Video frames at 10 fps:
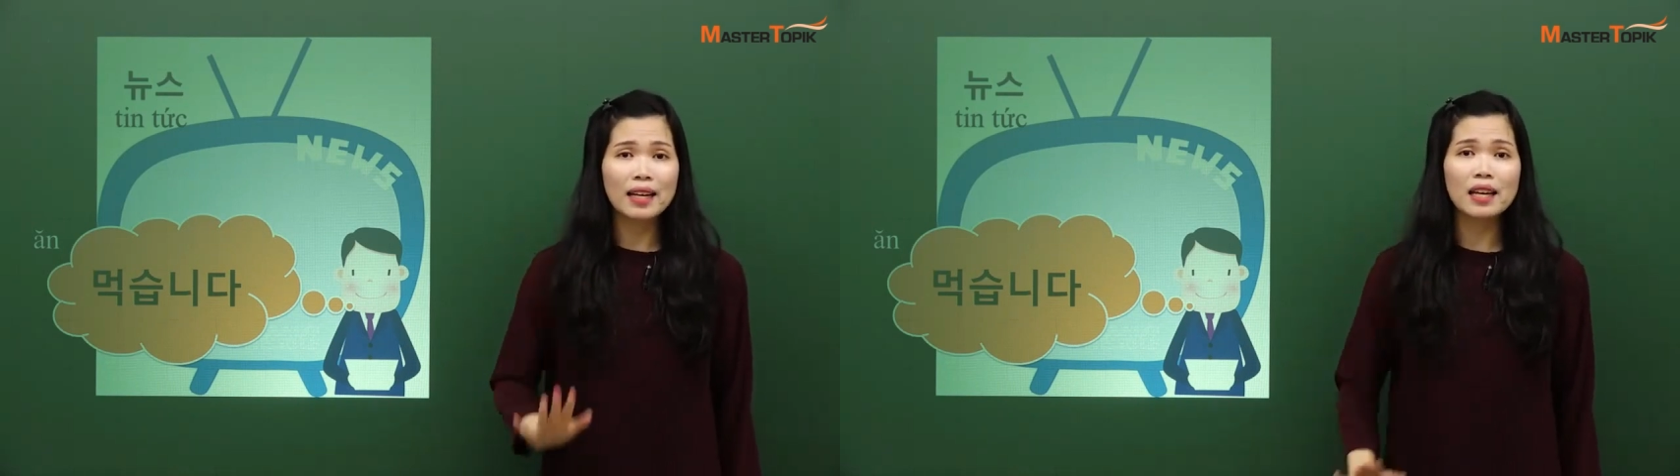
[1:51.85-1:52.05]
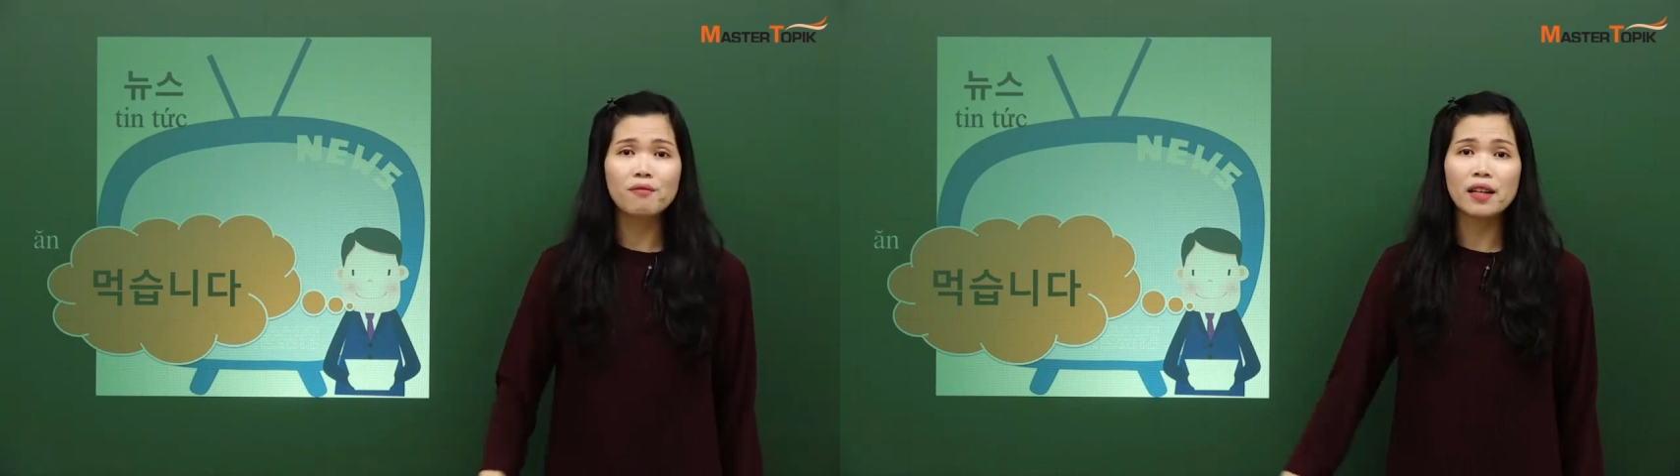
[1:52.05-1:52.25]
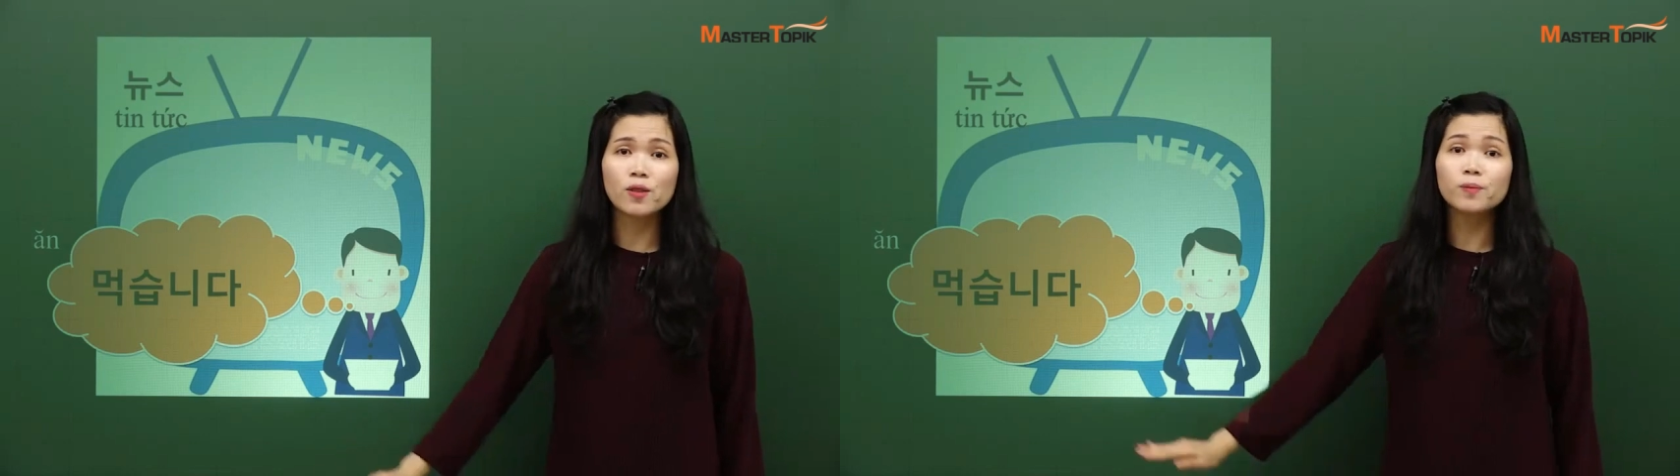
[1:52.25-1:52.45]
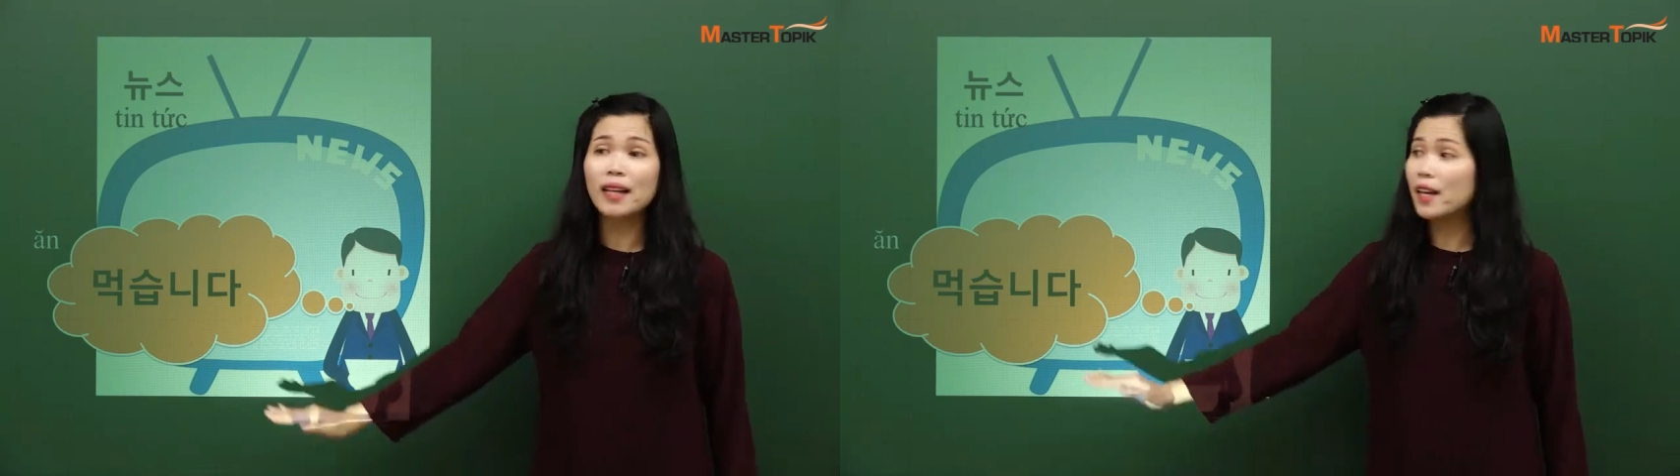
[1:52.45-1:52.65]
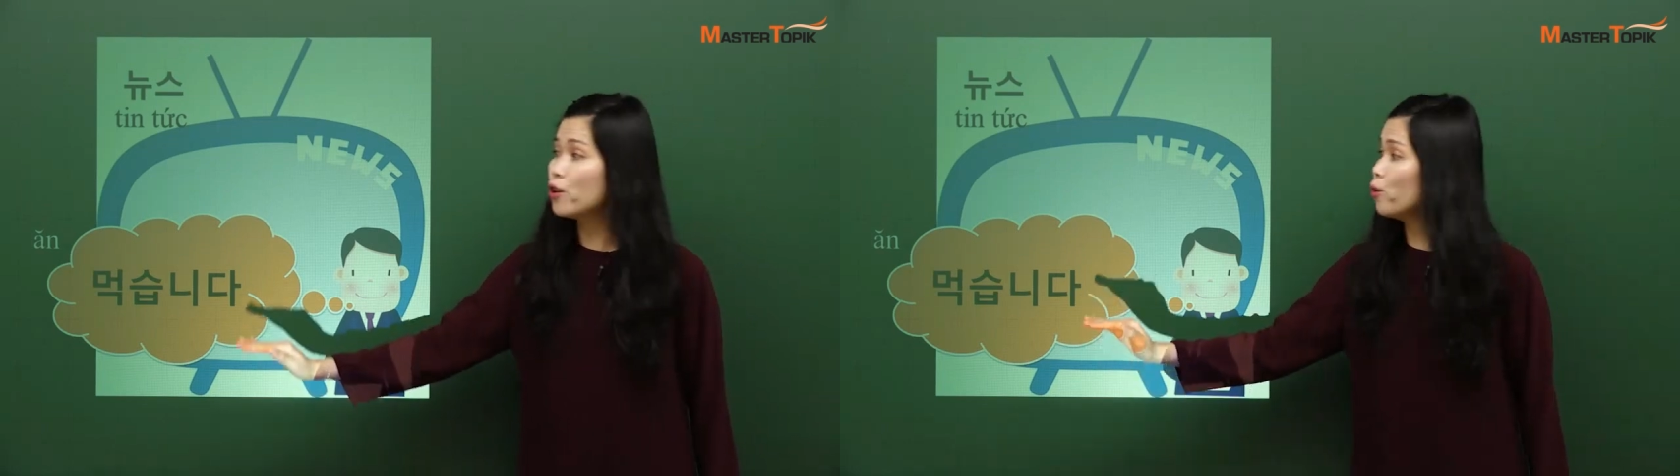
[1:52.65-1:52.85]
đi và chúng
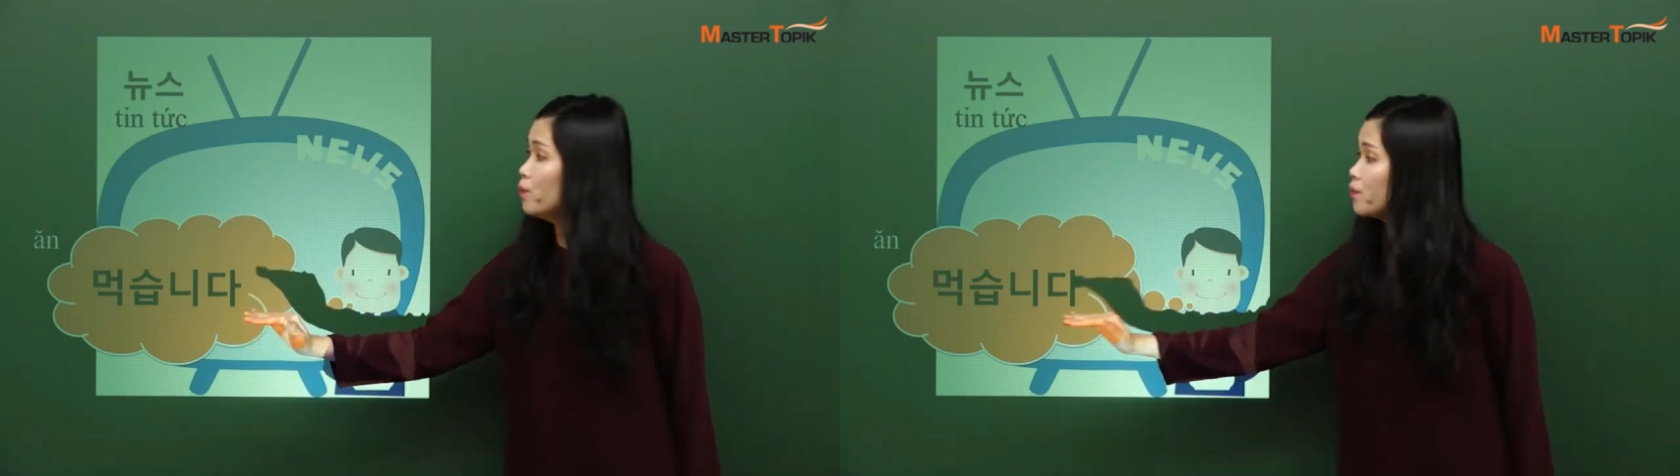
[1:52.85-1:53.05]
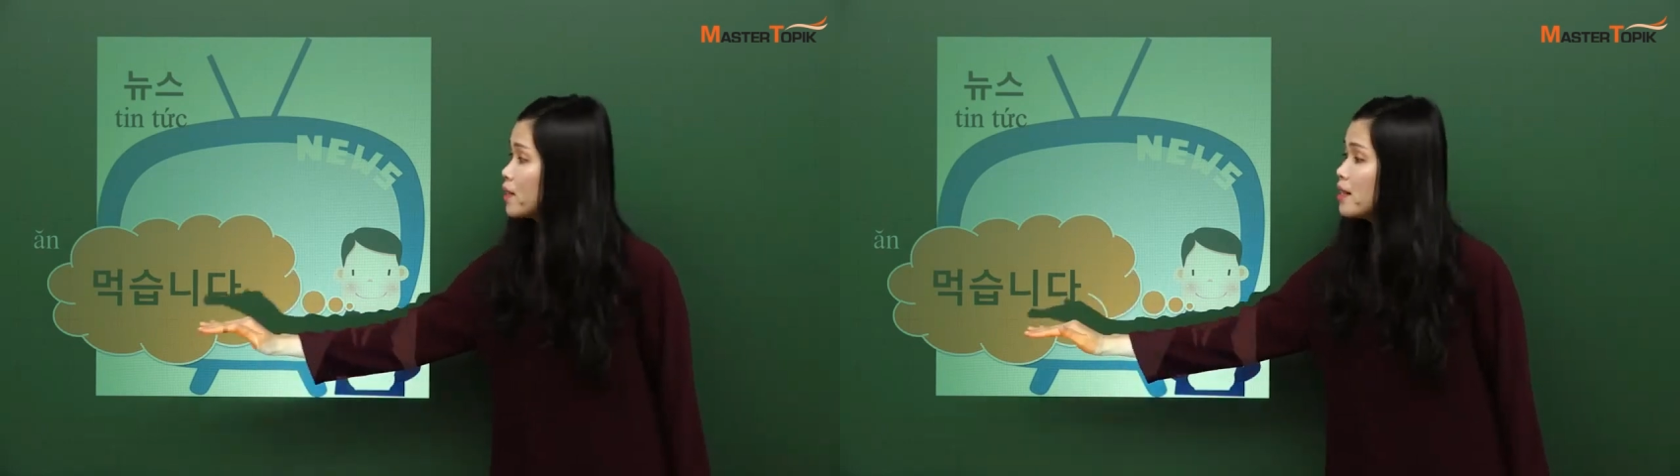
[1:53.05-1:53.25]
ta dùng